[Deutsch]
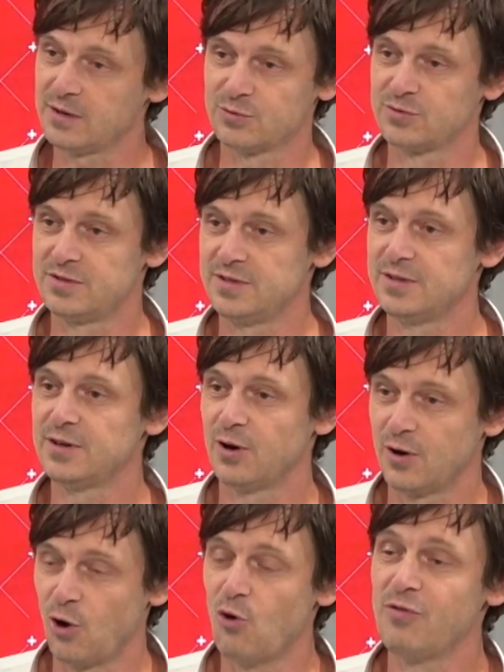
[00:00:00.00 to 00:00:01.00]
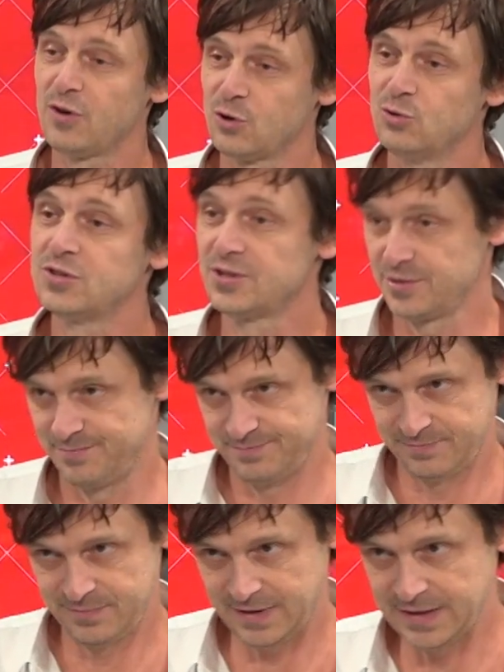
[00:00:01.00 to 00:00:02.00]
und, und die steht über,
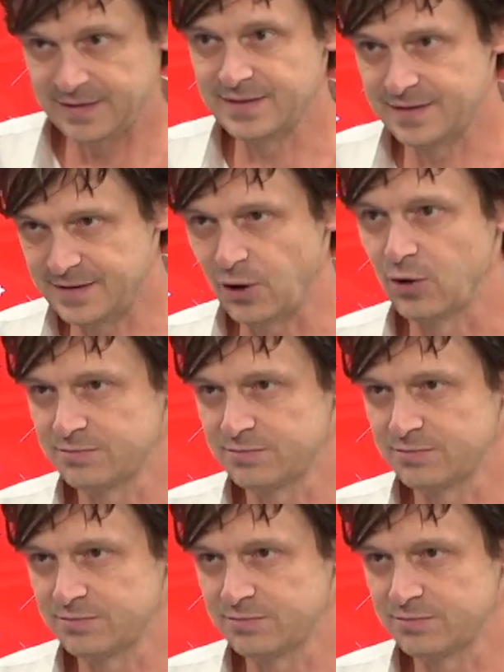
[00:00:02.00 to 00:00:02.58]
boah.